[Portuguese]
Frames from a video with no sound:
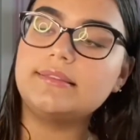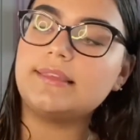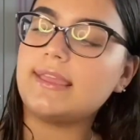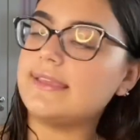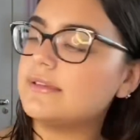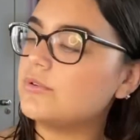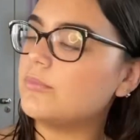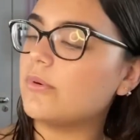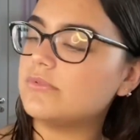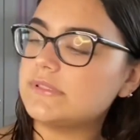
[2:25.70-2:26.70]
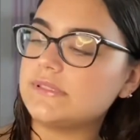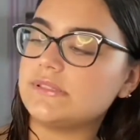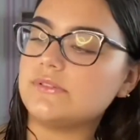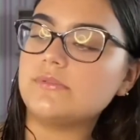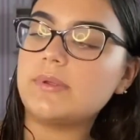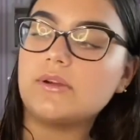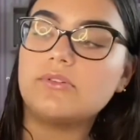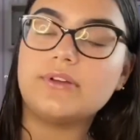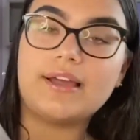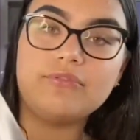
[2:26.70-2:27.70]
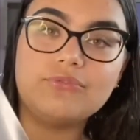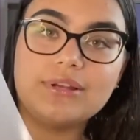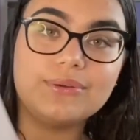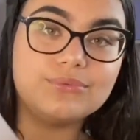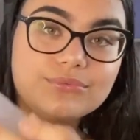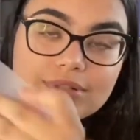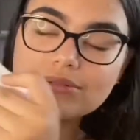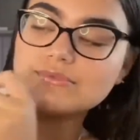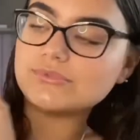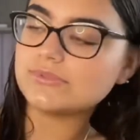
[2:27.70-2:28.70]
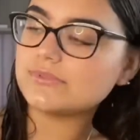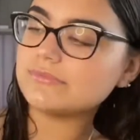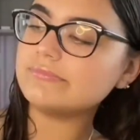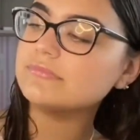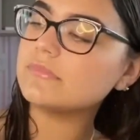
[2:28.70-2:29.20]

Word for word: Tem o bolsinho pra colocar a folha que eu nunca uso.